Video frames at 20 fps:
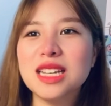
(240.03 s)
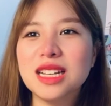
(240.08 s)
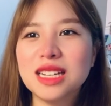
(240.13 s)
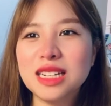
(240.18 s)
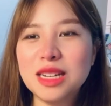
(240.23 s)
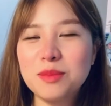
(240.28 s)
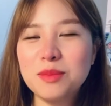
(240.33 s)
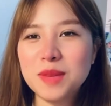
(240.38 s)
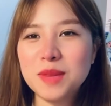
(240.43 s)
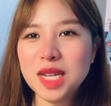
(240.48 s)
กับค
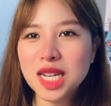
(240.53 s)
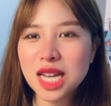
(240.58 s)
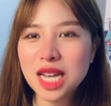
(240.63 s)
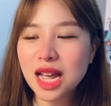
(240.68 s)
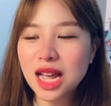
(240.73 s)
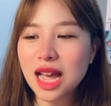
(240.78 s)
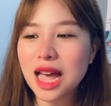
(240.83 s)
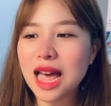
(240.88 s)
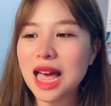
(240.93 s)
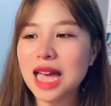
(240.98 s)
ลิปนี้
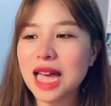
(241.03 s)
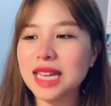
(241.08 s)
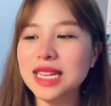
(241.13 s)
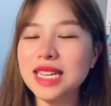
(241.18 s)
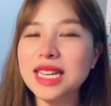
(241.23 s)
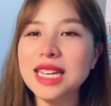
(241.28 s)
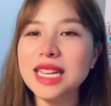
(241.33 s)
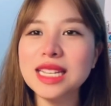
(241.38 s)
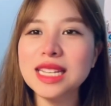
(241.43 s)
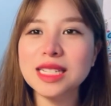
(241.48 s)
นะคะ
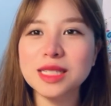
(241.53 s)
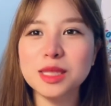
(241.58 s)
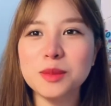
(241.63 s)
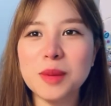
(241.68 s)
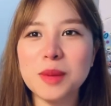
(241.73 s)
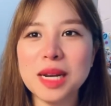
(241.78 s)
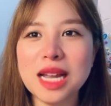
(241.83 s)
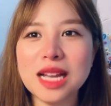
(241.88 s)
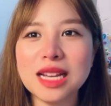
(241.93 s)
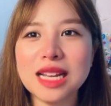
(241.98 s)
นี่คือ
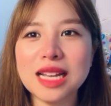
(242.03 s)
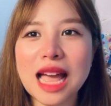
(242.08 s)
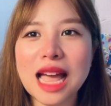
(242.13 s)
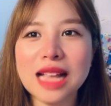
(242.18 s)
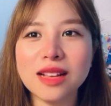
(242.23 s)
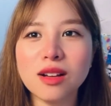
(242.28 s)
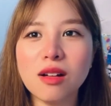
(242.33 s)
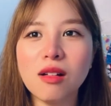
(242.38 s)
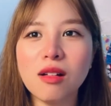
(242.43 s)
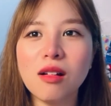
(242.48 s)
พลังงา
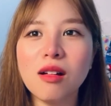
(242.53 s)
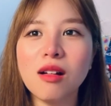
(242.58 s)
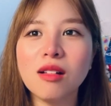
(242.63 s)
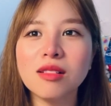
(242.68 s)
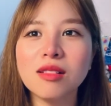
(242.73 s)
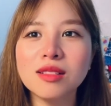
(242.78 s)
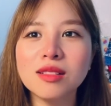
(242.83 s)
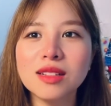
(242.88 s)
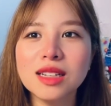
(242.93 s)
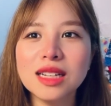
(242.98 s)
นของ
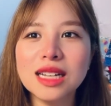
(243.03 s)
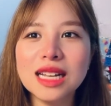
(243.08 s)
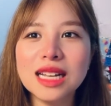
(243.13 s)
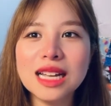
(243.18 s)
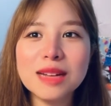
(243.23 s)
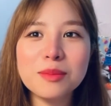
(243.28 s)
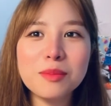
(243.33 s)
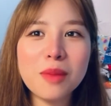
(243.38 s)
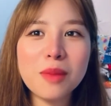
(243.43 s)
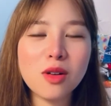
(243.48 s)

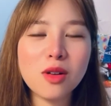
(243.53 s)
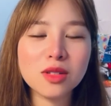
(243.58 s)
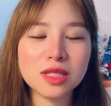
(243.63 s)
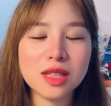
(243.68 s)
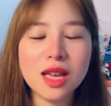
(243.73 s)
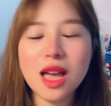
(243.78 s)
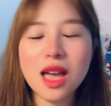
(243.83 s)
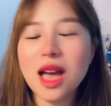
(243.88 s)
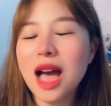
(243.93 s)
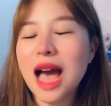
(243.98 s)
มอง
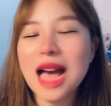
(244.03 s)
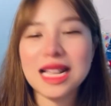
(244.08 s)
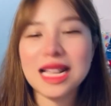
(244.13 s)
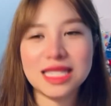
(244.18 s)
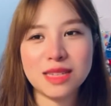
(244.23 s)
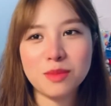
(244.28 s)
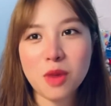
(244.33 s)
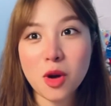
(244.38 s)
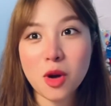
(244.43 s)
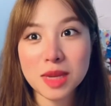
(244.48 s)
อาจ
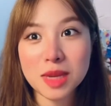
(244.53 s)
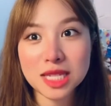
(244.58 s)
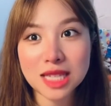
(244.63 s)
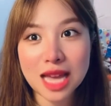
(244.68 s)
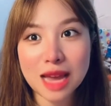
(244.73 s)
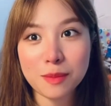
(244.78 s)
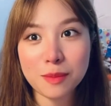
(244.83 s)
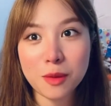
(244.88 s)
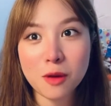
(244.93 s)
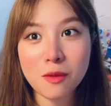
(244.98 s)
จะมองไม่
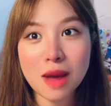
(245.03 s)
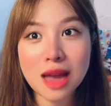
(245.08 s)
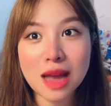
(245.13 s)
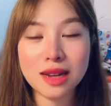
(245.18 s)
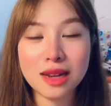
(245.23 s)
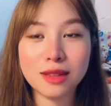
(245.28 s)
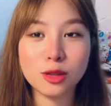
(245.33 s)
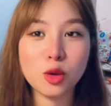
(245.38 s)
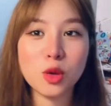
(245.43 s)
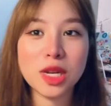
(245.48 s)
ชัดเพราะว่า
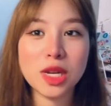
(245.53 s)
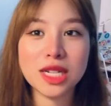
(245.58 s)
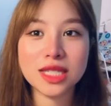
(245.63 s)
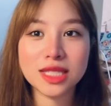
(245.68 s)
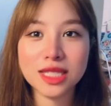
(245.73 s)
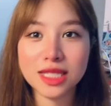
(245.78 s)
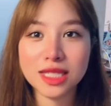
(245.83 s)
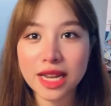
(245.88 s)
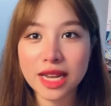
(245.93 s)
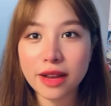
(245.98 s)
ตัวหนัง
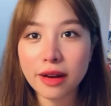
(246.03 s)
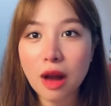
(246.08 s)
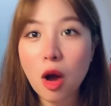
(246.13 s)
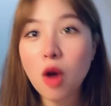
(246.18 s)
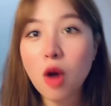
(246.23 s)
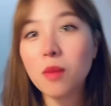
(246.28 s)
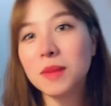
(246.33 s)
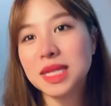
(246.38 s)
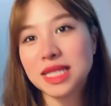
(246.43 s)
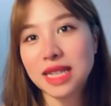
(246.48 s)
สือในกล้อ
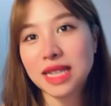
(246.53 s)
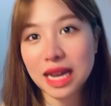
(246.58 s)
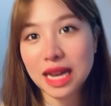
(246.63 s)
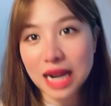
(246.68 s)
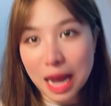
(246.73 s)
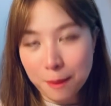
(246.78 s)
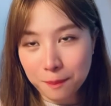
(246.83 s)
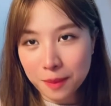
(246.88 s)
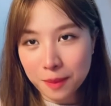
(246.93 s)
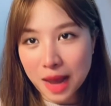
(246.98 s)
งมันจะก
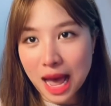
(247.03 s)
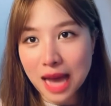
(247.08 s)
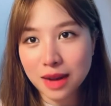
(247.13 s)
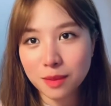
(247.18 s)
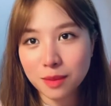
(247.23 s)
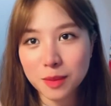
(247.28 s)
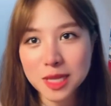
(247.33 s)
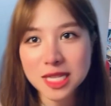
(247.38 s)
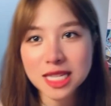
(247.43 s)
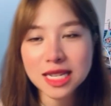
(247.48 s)
ลับกัน
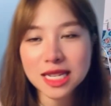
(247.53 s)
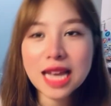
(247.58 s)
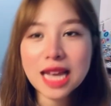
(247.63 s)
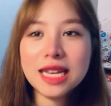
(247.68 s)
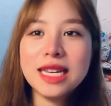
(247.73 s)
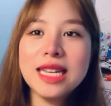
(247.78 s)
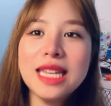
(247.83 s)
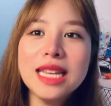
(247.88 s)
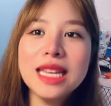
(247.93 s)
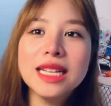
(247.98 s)
เพราะฉะนั้น
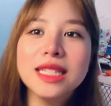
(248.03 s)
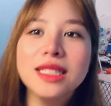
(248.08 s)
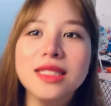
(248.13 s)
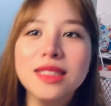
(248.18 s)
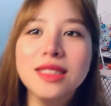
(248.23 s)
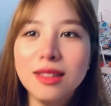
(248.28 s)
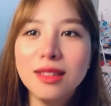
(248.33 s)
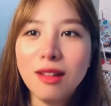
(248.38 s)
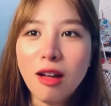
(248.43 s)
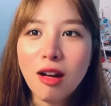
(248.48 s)
นี่คื
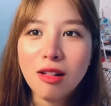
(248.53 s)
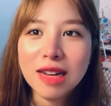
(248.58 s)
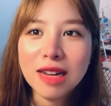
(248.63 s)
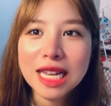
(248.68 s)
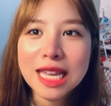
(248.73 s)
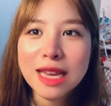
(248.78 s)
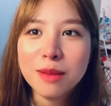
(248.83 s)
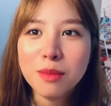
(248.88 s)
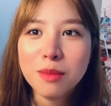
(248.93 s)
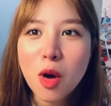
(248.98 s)
อลอ
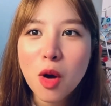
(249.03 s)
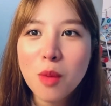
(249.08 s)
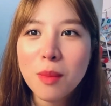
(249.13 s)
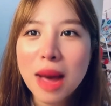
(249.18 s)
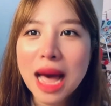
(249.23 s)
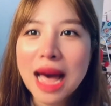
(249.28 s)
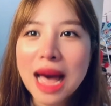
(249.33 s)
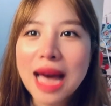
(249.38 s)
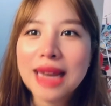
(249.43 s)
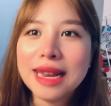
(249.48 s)
ลิงมอ
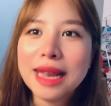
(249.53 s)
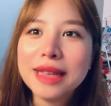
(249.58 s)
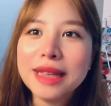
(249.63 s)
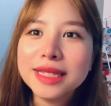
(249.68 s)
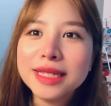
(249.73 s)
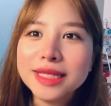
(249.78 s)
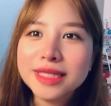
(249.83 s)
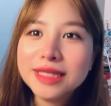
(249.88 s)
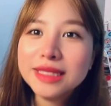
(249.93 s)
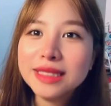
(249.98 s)
ม้า นั่น
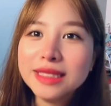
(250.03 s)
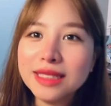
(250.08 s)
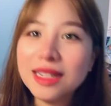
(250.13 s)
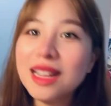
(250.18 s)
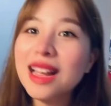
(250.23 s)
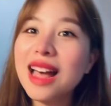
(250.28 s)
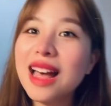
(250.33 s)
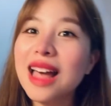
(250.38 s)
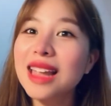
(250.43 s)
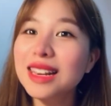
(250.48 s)
คือ
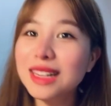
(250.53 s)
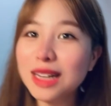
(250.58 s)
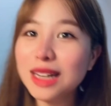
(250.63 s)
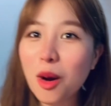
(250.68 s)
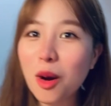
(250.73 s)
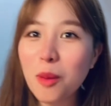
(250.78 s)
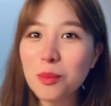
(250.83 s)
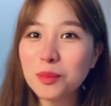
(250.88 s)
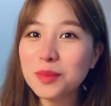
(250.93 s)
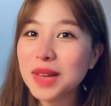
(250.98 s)
ล
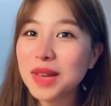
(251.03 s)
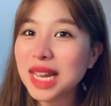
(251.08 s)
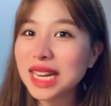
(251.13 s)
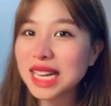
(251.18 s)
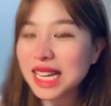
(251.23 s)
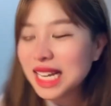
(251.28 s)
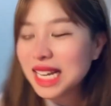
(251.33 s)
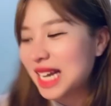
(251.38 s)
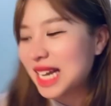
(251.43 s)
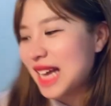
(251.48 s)
มนั่น
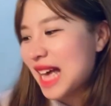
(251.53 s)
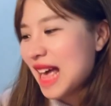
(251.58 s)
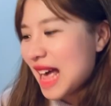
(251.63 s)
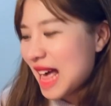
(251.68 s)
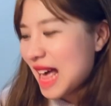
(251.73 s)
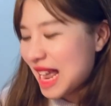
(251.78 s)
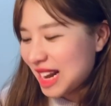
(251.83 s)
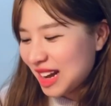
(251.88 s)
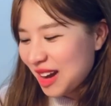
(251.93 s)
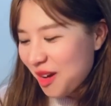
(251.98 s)
เองค่ะ
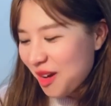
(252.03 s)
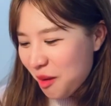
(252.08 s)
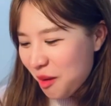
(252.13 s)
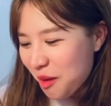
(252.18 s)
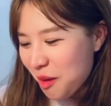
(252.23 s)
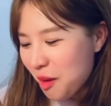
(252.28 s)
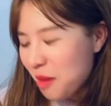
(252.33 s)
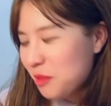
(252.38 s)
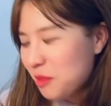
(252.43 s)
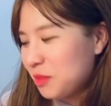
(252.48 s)
ล
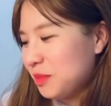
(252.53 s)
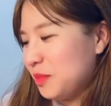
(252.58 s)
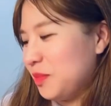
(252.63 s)
ม